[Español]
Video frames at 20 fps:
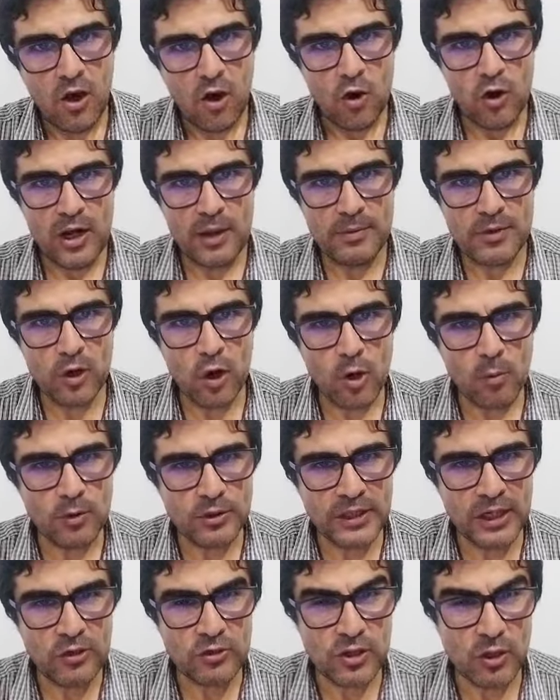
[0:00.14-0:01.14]
Hola amigos, ¿cómo
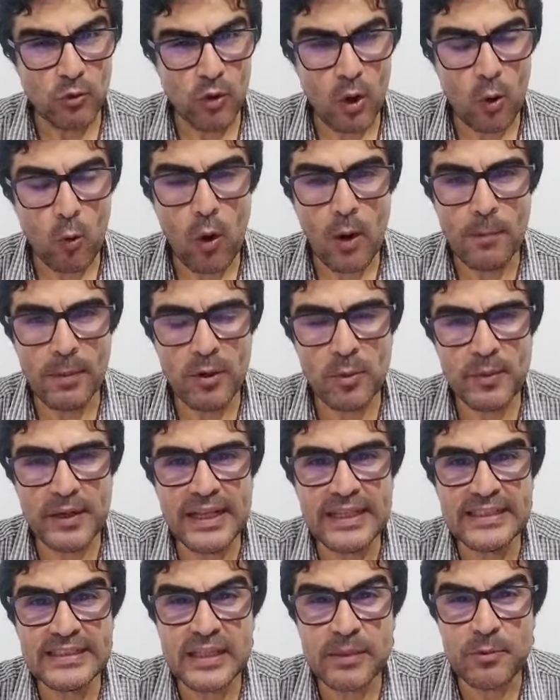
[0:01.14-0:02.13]
están? Los saluda Juan Pablo
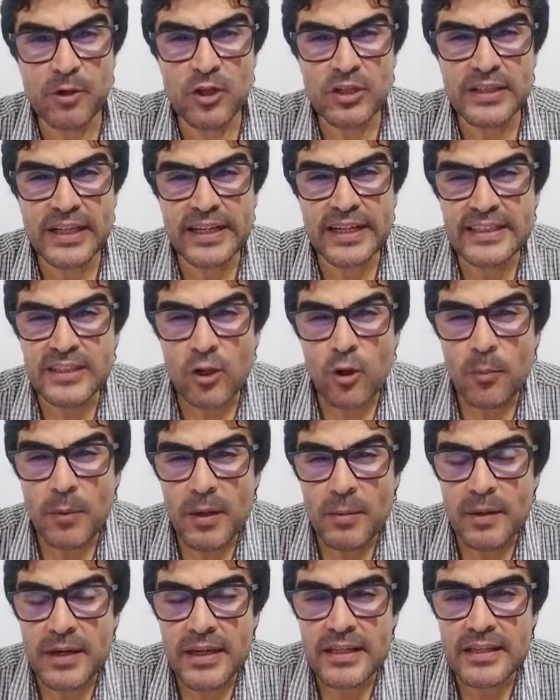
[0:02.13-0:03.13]
Peralta, este periodista gritado
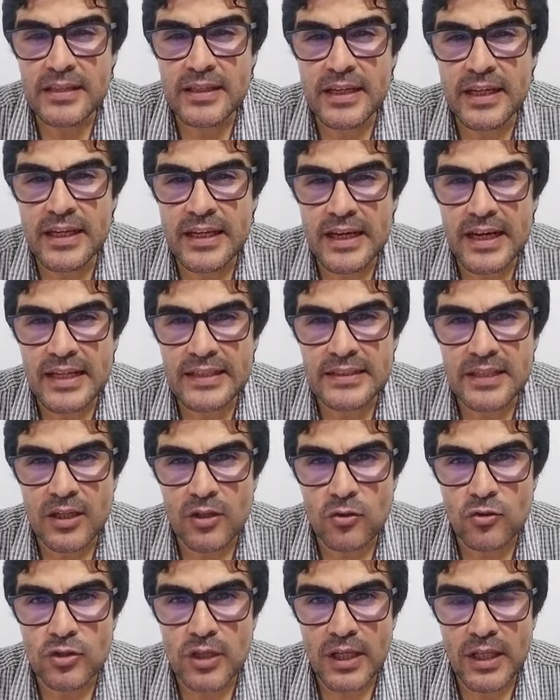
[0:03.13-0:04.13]
permanente en Casa
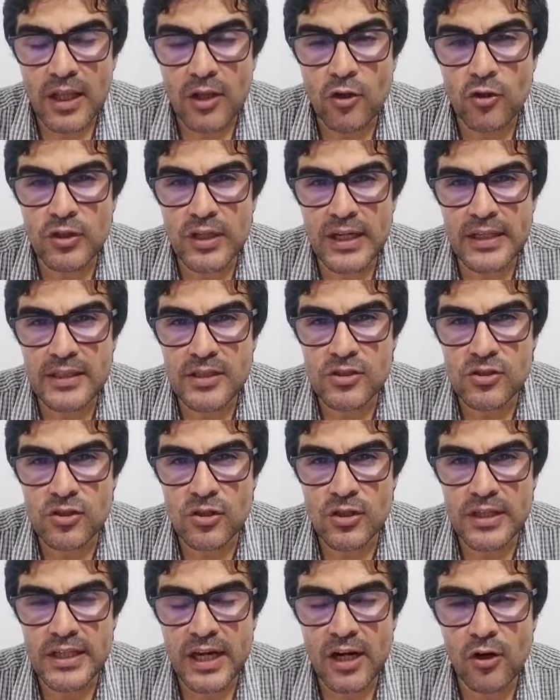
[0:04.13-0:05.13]
Rosada, donde las
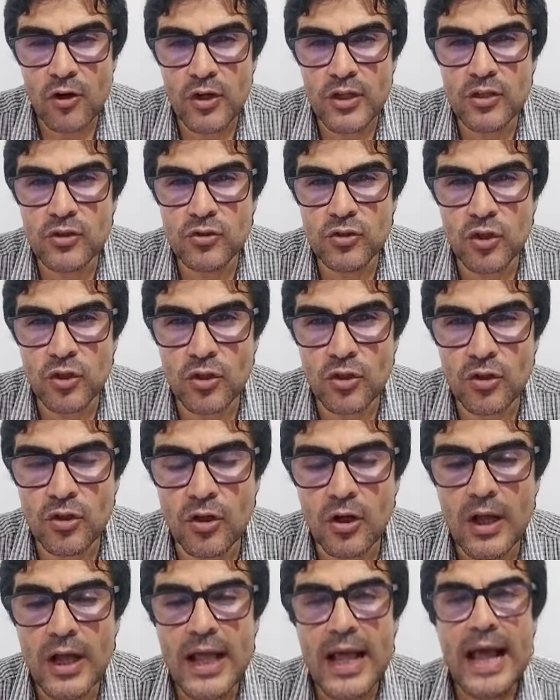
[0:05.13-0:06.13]
tensiones giraron en
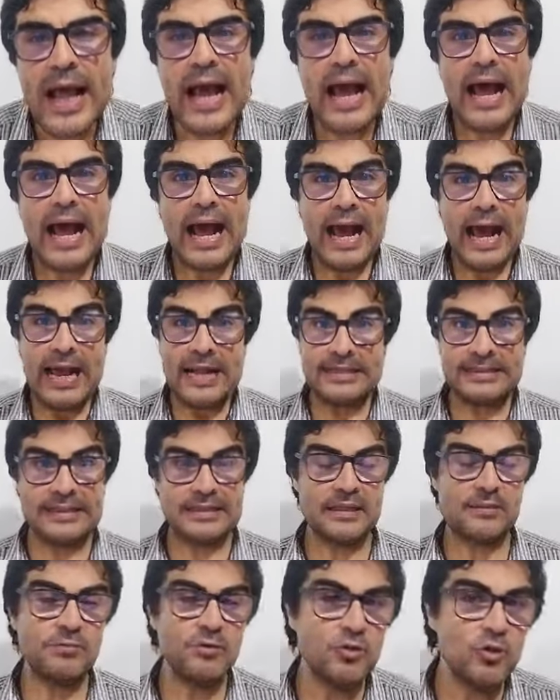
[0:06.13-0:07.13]
torno al
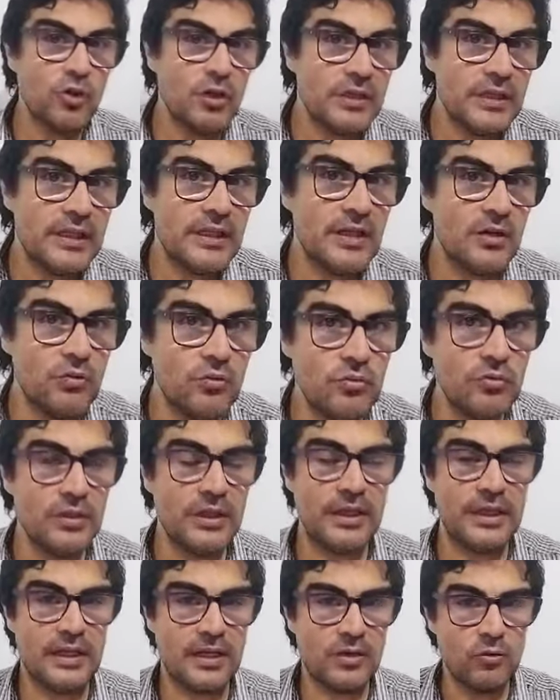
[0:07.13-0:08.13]
tratamiento del DNU
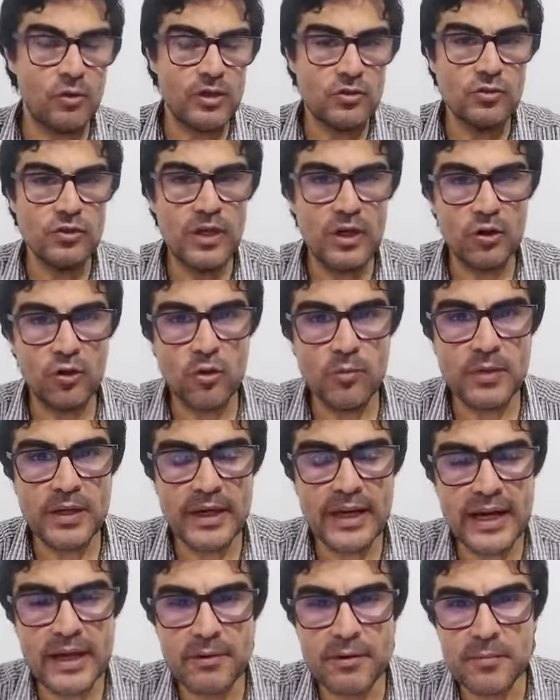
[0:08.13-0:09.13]
de desregulación de la
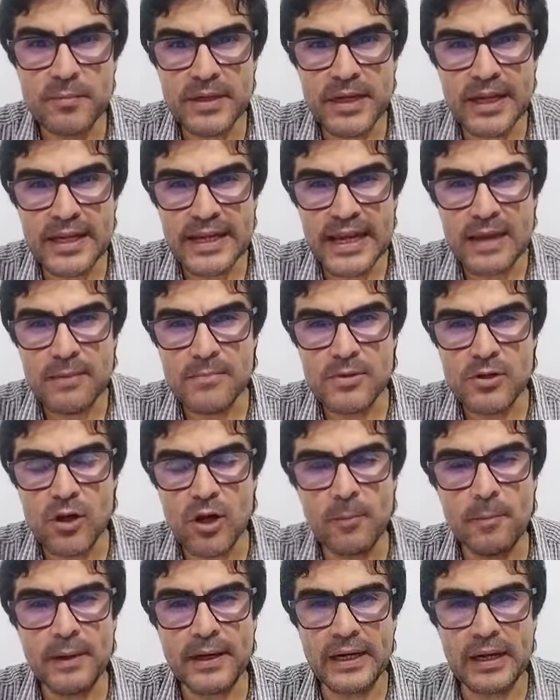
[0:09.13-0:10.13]
economía que Javier Milei envió
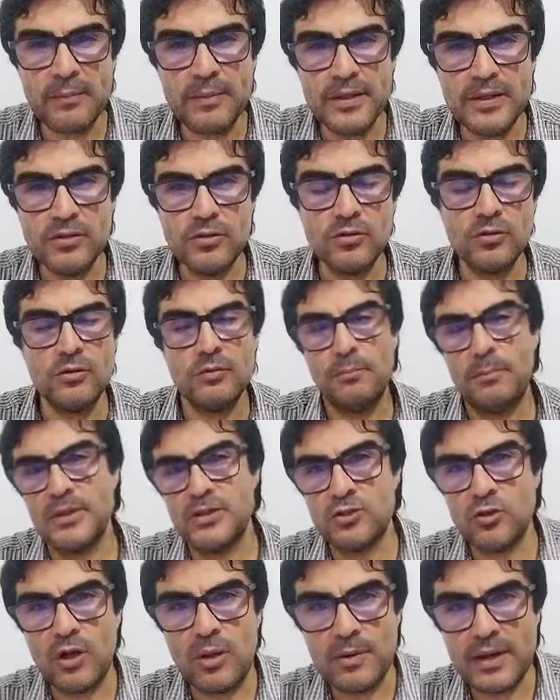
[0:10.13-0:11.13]
al Parlamento,
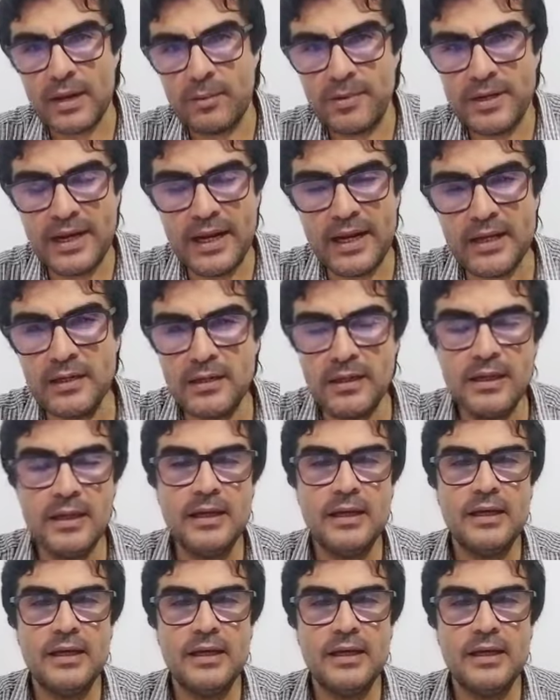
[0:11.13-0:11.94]
pasó la bicameral.